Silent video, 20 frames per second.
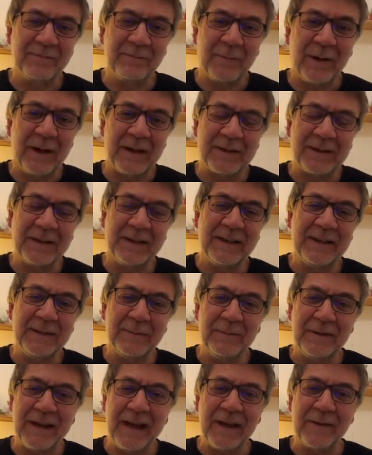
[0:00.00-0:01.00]

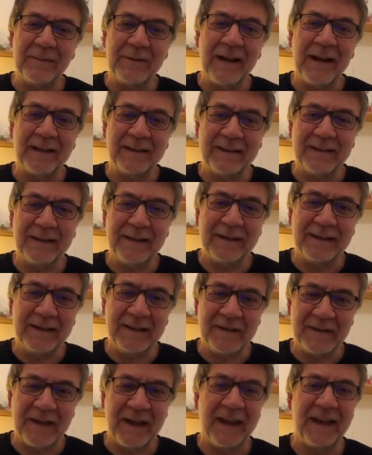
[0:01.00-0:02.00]
parçalarını birer birer
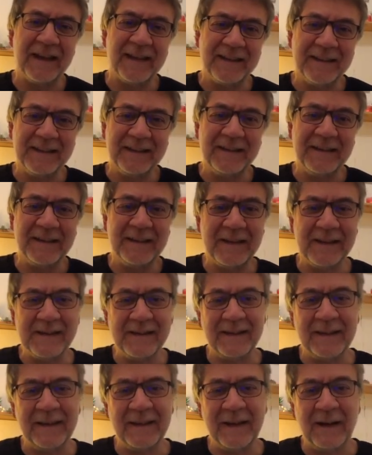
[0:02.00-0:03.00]
dinledikçe
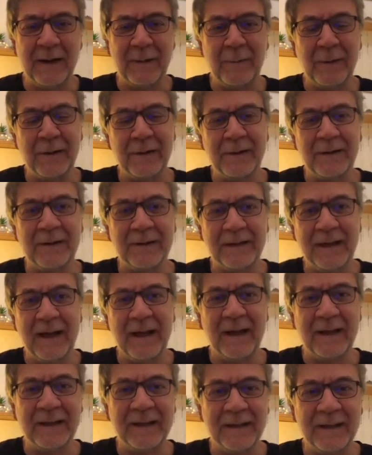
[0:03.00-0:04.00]
diyeceğiz ki amanın
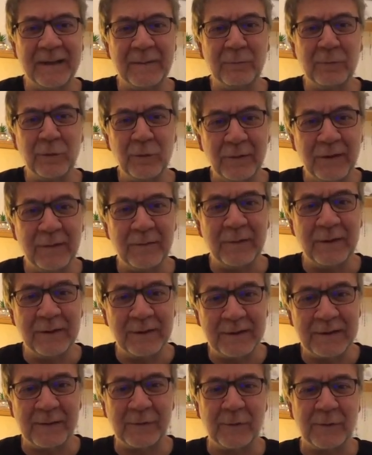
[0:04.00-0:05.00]
yani bunu da
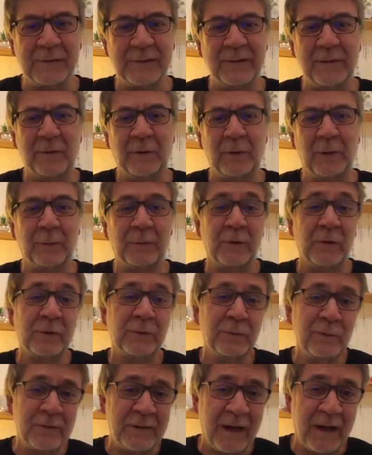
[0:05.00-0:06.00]
mı Hristos Nikolopoulos
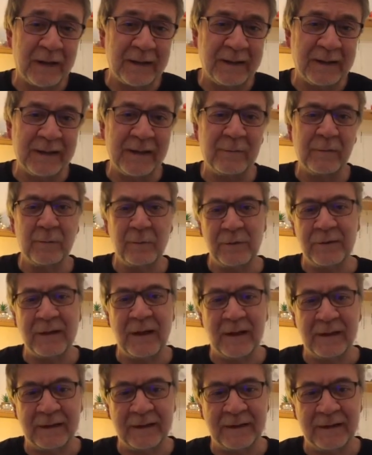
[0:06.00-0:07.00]
bu şarkıyı da mı bu
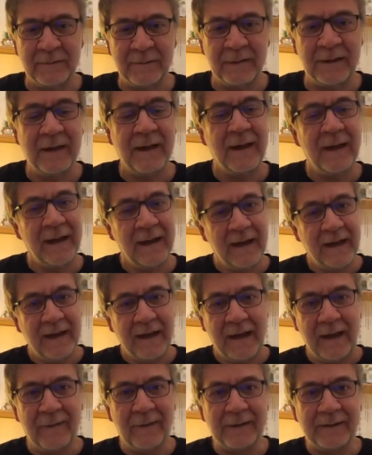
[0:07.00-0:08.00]
şarkıyı da mı
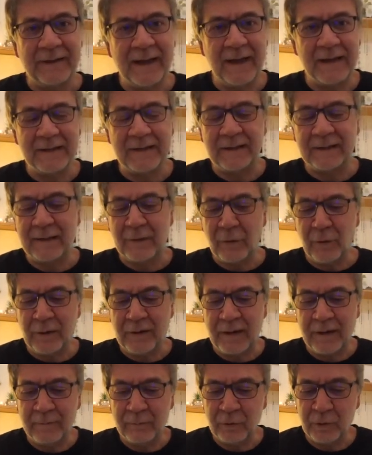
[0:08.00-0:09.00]
evet gerçekten
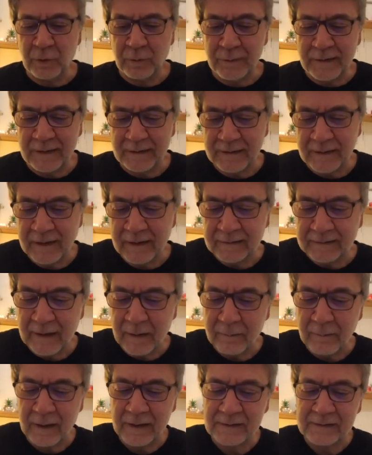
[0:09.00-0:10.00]
öyle büyük bir
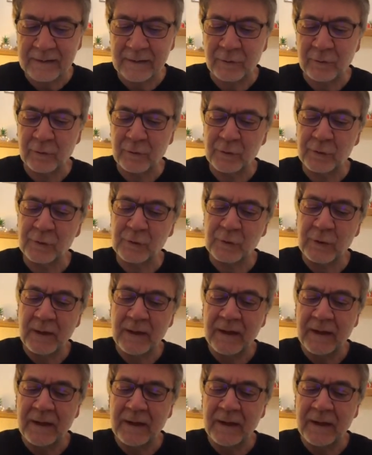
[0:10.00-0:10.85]
yetenekten bahsediyoruz